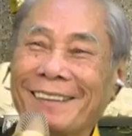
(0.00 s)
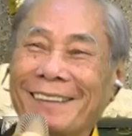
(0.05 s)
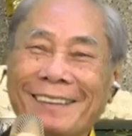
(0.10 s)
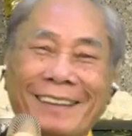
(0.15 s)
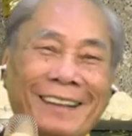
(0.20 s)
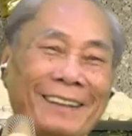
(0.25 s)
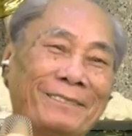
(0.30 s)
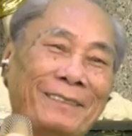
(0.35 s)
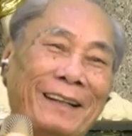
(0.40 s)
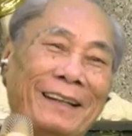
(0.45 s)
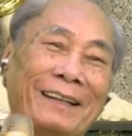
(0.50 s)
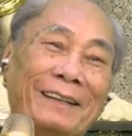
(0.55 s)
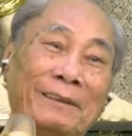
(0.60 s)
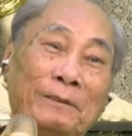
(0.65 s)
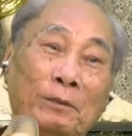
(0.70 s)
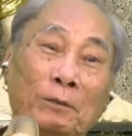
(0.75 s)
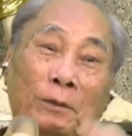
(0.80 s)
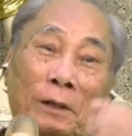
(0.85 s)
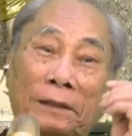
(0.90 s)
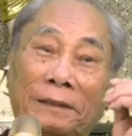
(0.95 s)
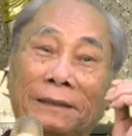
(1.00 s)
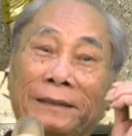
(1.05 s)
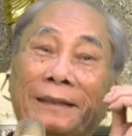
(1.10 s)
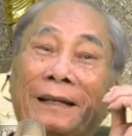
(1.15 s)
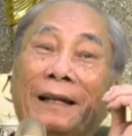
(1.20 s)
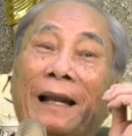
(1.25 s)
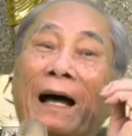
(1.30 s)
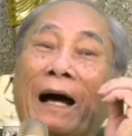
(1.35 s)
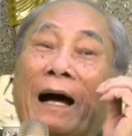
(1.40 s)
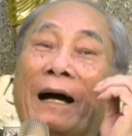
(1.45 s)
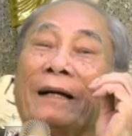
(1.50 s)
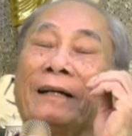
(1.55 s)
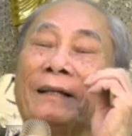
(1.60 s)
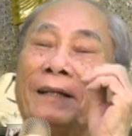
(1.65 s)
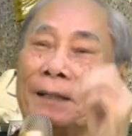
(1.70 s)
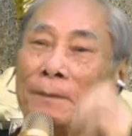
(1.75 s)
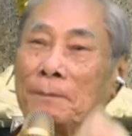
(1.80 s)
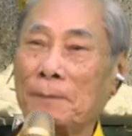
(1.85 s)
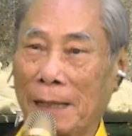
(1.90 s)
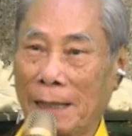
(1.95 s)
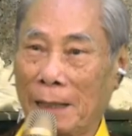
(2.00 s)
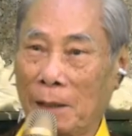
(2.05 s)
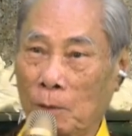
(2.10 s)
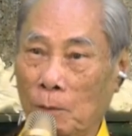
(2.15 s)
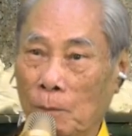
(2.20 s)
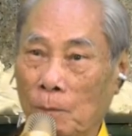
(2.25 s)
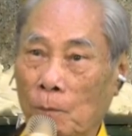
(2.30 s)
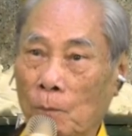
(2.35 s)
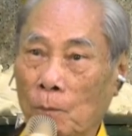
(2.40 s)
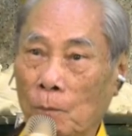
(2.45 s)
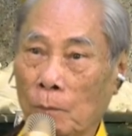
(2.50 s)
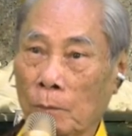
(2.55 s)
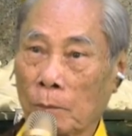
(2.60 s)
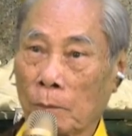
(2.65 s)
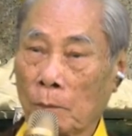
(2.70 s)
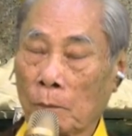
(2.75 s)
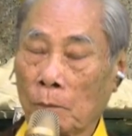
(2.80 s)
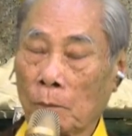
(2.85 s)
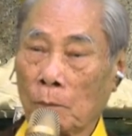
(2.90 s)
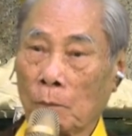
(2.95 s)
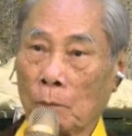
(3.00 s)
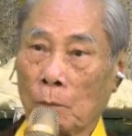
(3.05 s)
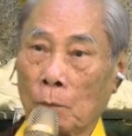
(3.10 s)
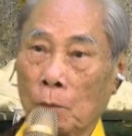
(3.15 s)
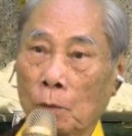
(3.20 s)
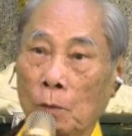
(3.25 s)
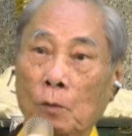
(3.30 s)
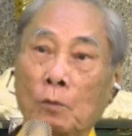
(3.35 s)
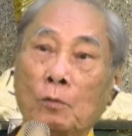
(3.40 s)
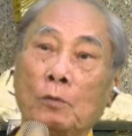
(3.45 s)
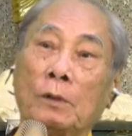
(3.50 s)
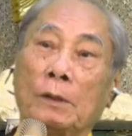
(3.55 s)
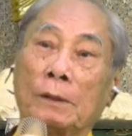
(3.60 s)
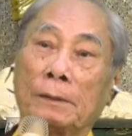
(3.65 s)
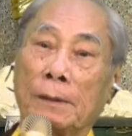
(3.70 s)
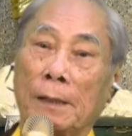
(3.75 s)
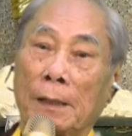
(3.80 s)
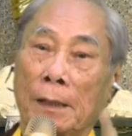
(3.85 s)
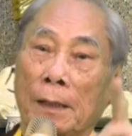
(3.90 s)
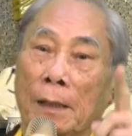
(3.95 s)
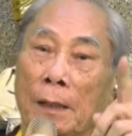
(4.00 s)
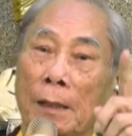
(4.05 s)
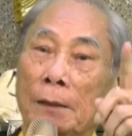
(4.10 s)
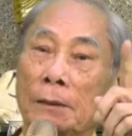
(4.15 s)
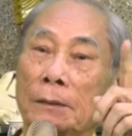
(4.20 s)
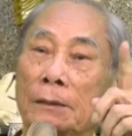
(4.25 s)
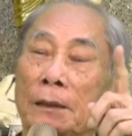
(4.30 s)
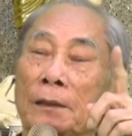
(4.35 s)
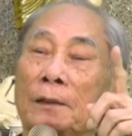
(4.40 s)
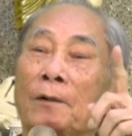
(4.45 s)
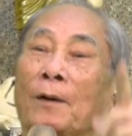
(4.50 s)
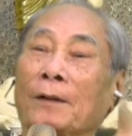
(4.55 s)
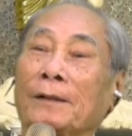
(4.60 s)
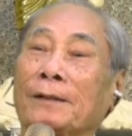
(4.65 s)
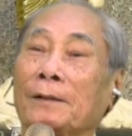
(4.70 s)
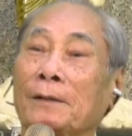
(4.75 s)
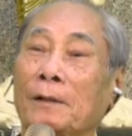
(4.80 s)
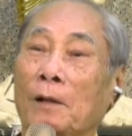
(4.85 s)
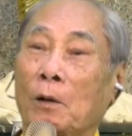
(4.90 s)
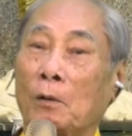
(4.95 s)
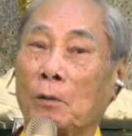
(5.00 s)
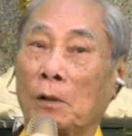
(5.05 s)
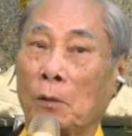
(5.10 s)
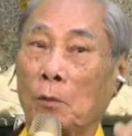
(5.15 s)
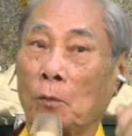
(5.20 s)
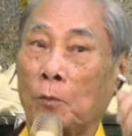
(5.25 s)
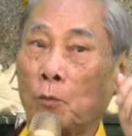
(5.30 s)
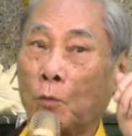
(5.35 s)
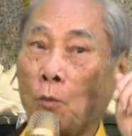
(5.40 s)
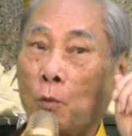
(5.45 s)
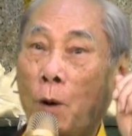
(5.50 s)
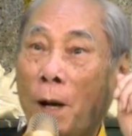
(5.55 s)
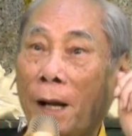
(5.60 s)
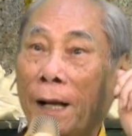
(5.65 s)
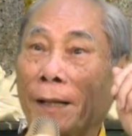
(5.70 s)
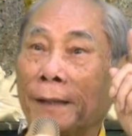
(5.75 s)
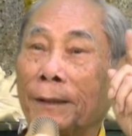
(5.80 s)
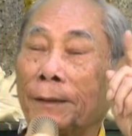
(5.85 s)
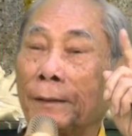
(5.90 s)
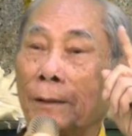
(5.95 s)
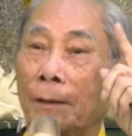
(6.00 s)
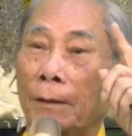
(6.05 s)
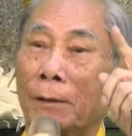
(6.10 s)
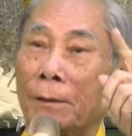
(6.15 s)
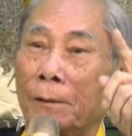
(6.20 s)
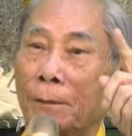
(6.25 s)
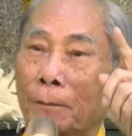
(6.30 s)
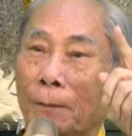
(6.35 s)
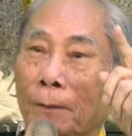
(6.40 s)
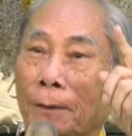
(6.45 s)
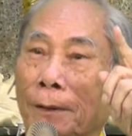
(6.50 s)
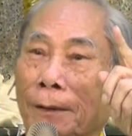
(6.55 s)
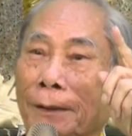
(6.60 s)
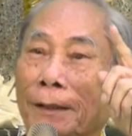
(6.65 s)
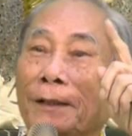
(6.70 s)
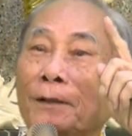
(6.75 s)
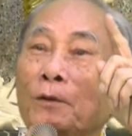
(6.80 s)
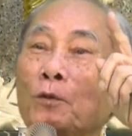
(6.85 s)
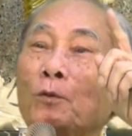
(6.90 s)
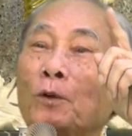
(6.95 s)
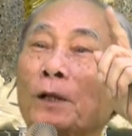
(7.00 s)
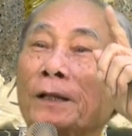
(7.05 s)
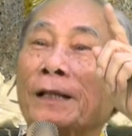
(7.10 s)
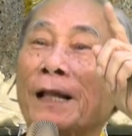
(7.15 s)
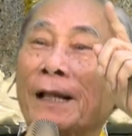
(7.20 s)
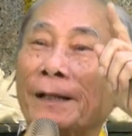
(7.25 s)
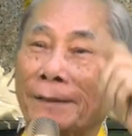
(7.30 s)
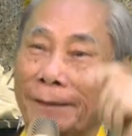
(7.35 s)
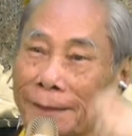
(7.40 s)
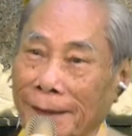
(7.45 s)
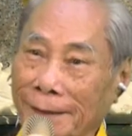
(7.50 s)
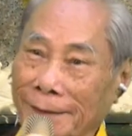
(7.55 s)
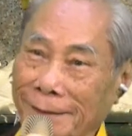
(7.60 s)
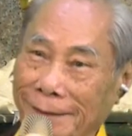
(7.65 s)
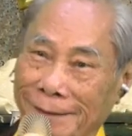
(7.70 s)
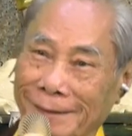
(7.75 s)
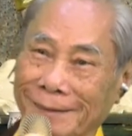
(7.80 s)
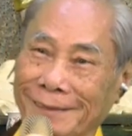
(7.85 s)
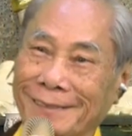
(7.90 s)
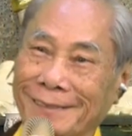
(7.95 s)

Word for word: Nếu mà đều du lịch ở cái điểm nào? Du lịch ở cái gọi tình độ là ngoài, đi du lịch hành tinh,